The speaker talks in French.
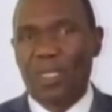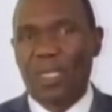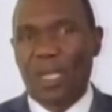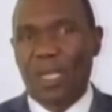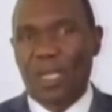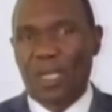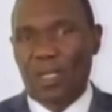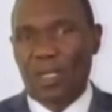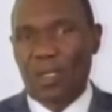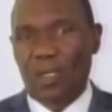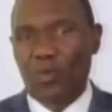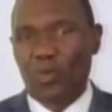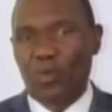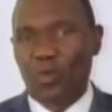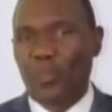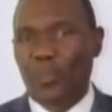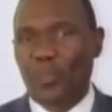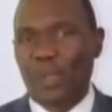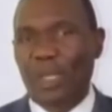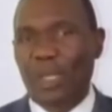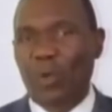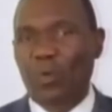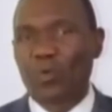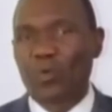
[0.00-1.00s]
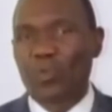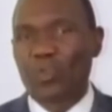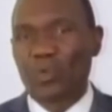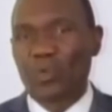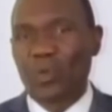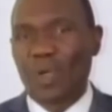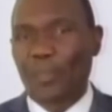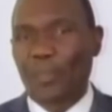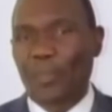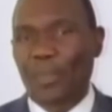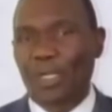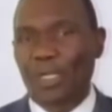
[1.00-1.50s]
Il y a une
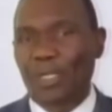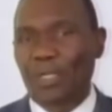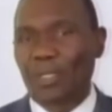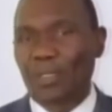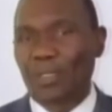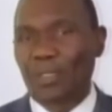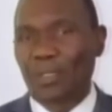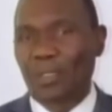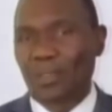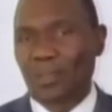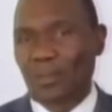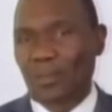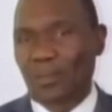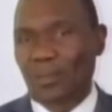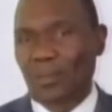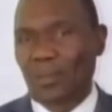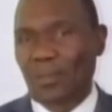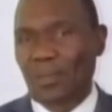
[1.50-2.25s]
précaution à prendre